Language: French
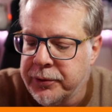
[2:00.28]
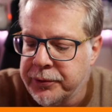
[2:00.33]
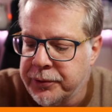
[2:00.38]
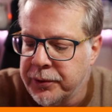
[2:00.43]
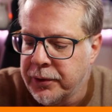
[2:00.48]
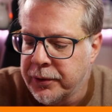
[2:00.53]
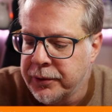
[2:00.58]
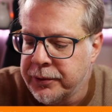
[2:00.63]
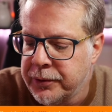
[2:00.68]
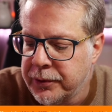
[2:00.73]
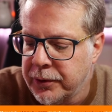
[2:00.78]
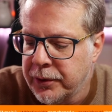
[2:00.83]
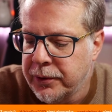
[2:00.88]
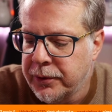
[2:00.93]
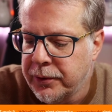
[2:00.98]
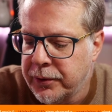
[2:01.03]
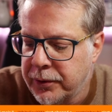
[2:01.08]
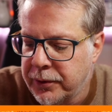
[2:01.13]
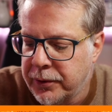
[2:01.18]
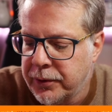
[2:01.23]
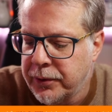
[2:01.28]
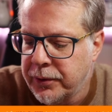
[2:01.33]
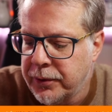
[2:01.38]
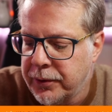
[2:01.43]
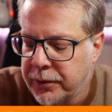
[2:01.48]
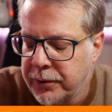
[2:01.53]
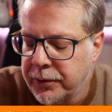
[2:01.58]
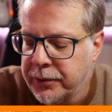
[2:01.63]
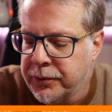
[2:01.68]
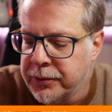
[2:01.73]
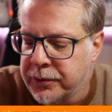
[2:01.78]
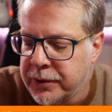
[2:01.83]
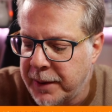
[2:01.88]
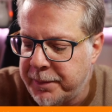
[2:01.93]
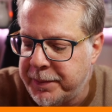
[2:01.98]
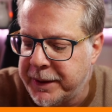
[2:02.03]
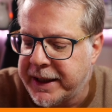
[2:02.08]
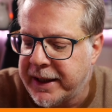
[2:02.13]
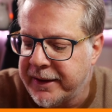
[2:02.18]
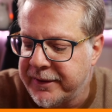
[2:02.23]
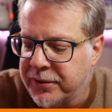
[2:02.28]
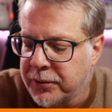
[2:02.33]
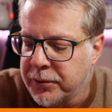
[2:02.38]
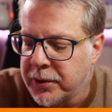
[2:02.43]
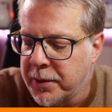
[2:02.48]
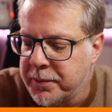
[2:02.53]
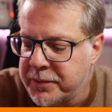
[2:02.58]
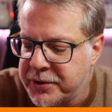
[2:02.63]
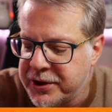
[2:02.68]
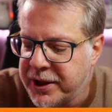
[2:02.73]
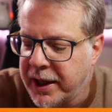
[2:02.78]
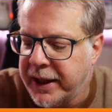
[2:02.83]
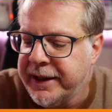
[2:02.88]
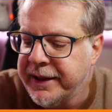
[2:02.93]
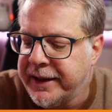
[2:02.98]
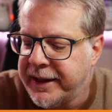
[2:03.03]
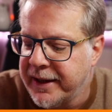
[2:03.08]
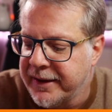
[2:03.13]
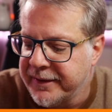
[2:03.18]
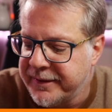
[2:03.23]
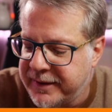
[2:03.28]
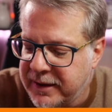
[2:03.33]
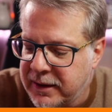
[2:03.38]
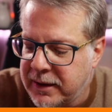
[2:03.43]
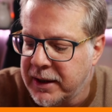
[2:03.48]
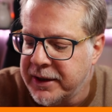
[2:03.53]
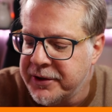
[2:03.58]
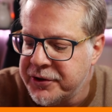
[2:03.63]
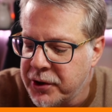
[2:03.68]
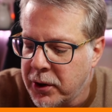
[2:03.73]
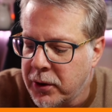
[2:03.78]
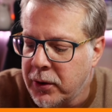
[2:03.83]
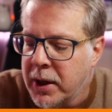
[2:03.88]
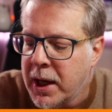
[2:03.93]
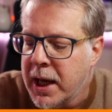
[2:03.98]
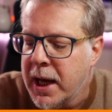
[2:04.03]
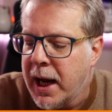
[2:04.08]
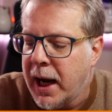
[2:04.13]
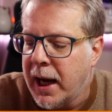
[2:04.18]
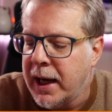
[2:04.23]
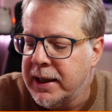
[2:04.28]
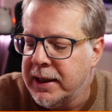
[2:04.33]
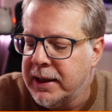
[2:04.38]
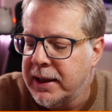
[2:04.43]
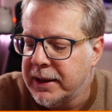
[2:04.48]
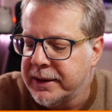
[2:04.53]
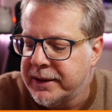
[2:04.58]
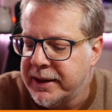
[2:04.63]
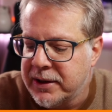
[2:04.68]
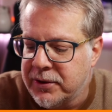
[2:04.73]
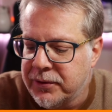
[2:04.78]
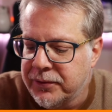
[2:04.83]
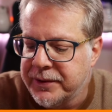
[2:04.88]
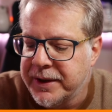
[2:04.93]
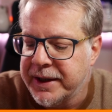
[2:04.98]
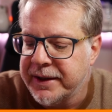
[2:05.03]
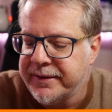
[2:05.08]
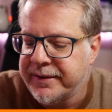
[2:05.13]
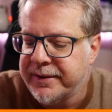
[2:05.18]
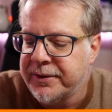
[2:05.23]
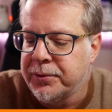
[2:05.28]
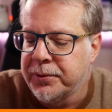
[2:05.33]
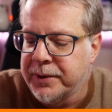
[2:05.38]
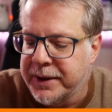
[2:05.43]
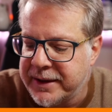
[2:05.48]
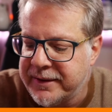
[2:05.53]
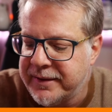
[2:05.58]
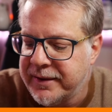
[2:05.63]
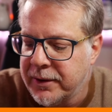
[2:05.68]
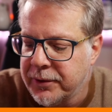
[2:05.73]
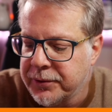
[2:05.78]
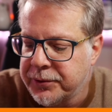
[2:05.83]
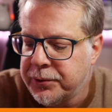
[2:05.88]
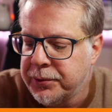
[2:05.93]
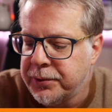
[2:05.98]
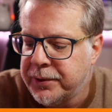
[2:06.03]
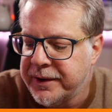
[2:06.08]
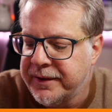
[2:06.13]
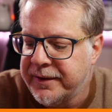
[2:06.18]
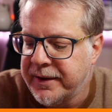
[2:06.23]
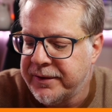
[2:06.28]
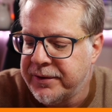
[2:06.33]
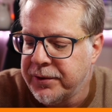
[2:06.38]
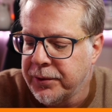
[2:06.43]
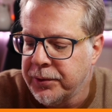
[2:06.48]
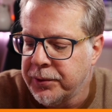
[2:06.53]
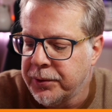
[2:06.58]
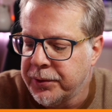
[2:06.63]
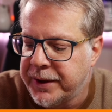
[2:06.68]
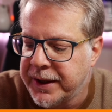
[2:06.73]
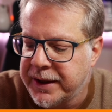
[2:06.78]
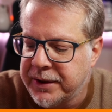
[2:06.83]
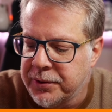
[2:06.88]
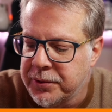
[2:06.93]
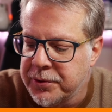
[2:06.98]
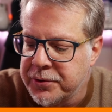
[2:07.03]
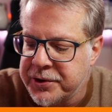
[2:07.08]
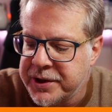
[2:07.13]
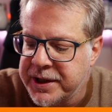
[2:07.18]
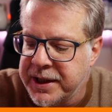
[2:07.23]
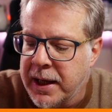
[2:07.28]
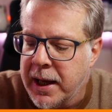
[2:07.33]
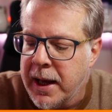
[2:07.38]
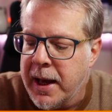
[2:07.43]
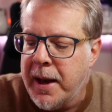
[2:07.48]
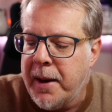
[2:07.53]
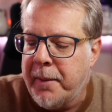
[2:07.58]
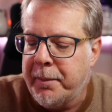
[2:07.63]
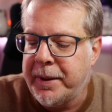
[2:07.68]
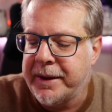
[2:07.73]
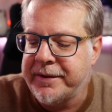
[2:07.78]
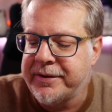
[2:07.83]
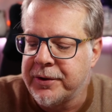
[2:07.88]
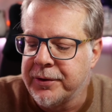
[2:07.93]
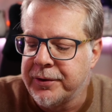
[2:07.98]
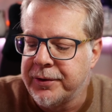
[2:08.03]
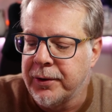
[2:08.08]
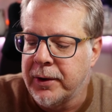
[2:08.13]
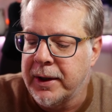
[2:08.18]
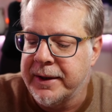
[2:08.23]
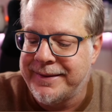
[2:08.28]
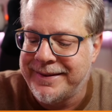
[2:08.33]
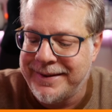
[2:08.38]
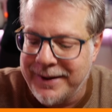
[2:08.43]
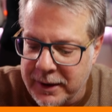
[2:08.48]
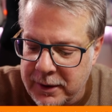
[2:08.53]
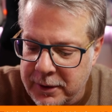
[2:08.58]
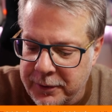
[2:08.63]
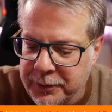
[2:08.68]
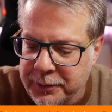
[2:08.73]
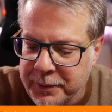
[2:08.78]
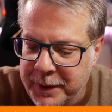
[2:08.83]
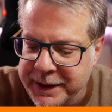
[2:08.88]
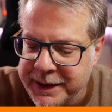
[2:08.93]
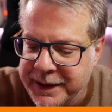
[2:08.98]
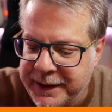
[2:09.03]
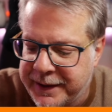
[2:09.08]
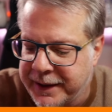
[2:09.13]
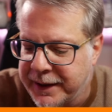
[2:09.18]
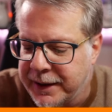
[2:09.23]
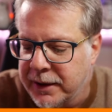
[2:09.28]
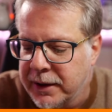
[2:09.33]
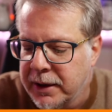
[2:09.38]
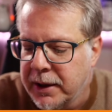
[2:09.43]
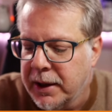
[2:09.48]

une, une, euh, une, application comme Shine qui incite les gens à aller la découvrir. C'est une excellente utilisation de nos technologies parce que cela sert l'humanité.